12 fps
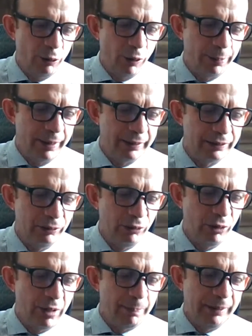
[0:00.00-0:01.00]

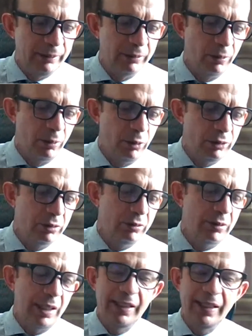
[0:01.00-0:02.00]
incorporación de un capítulo
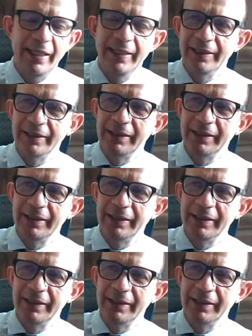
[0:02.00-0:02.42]
8 a la ley